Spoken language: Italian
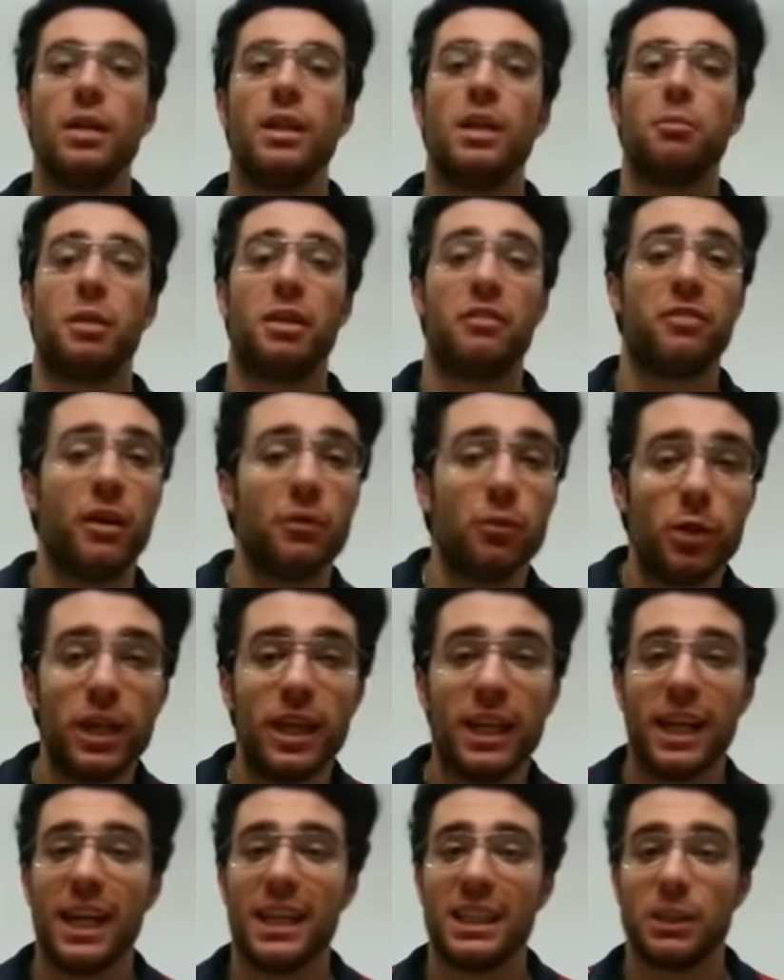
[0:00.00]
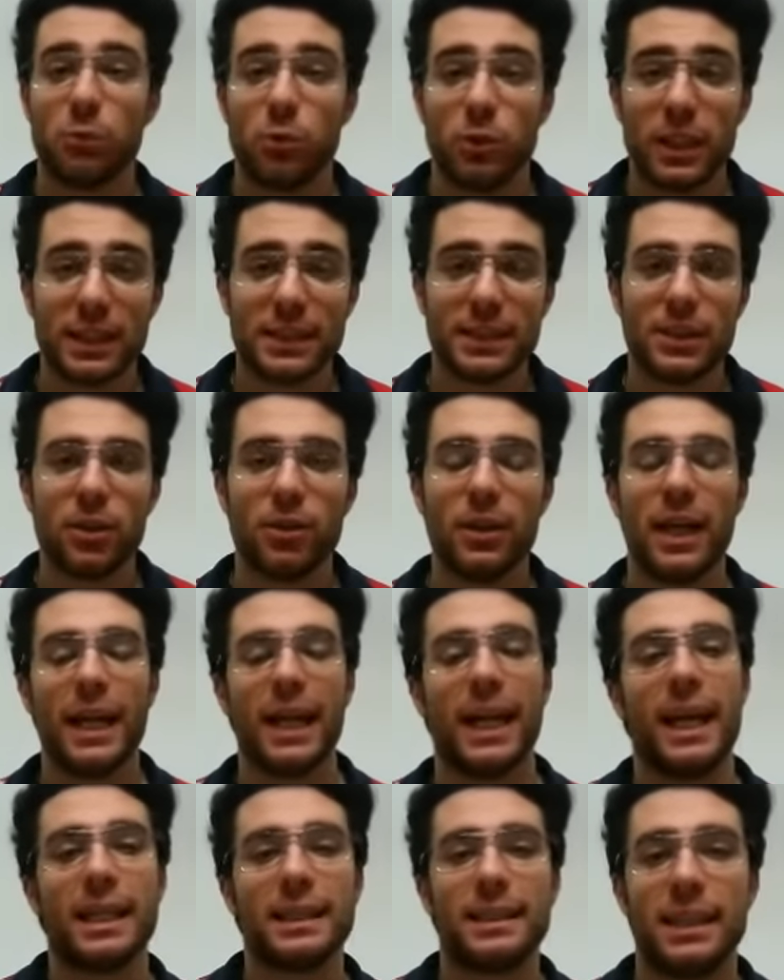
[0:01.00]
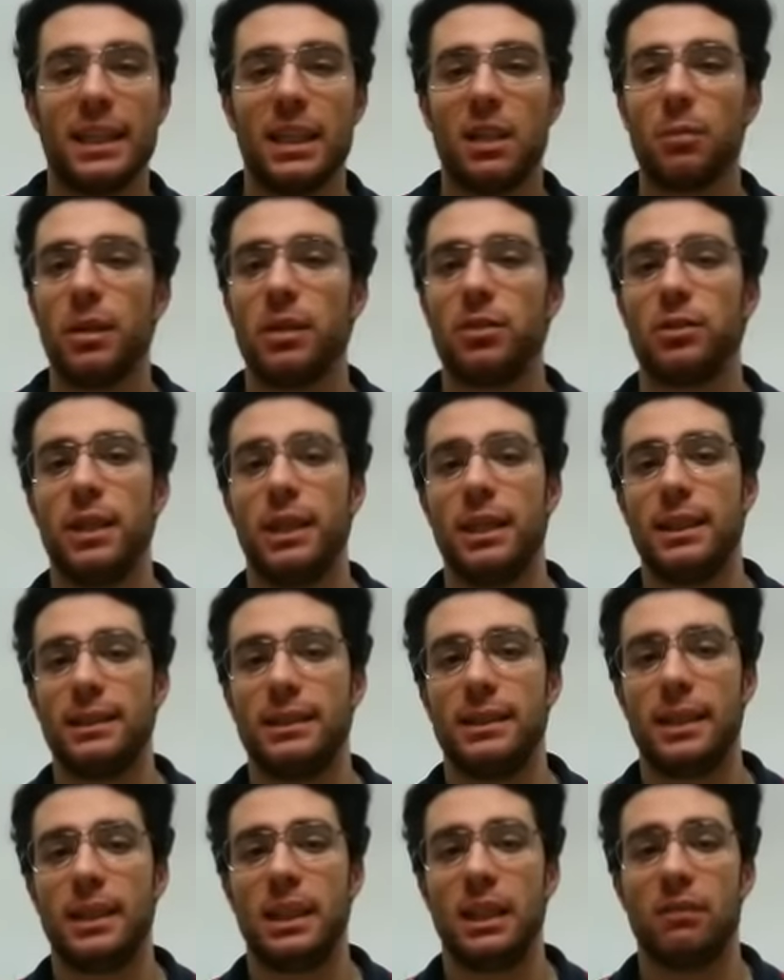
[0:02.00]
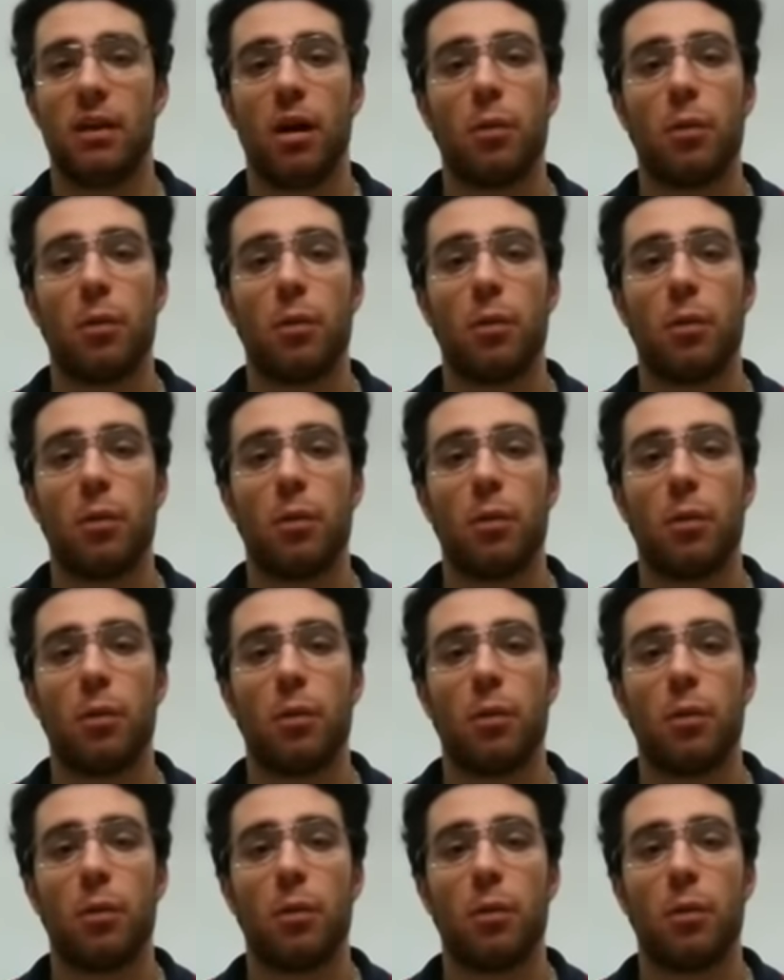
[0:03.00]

per favorire la divulgazione e l'attecchimento dell'iniziativa,